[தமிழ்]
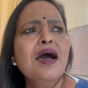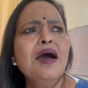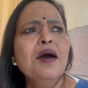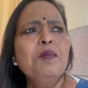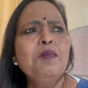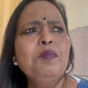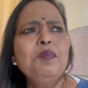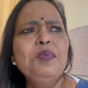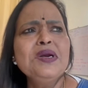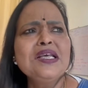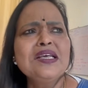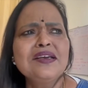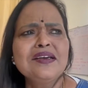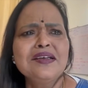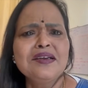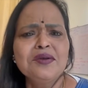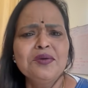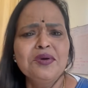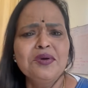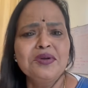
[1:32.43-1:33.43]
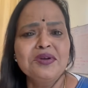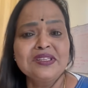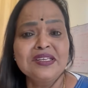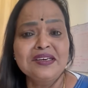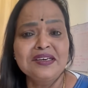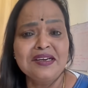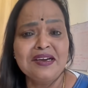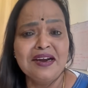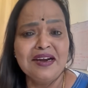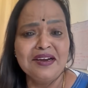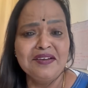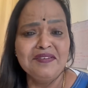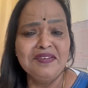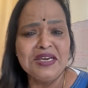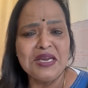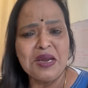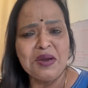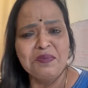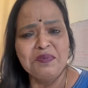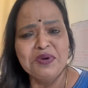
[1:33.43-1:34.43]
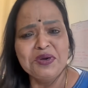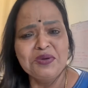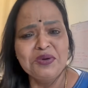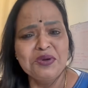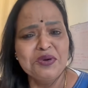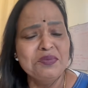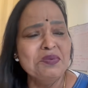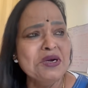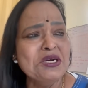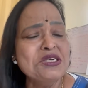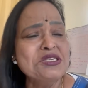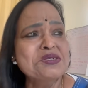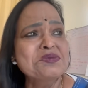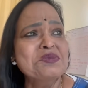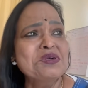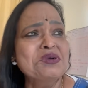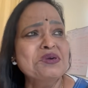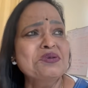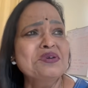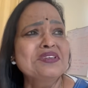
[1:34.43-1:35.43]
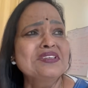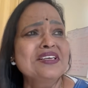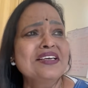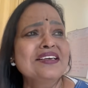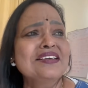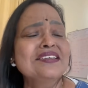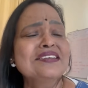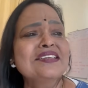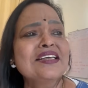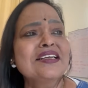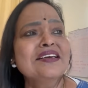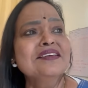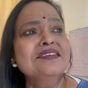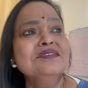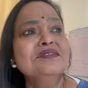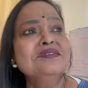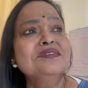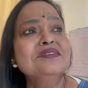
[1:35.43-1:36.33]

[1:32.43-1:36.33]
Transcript: அப்படி இருக்கிற ஒருத்தர் கடவுளையும் எப்படி ஒரு பனிஷ்மெண்ட் கொடுத்தாரு தெரியும்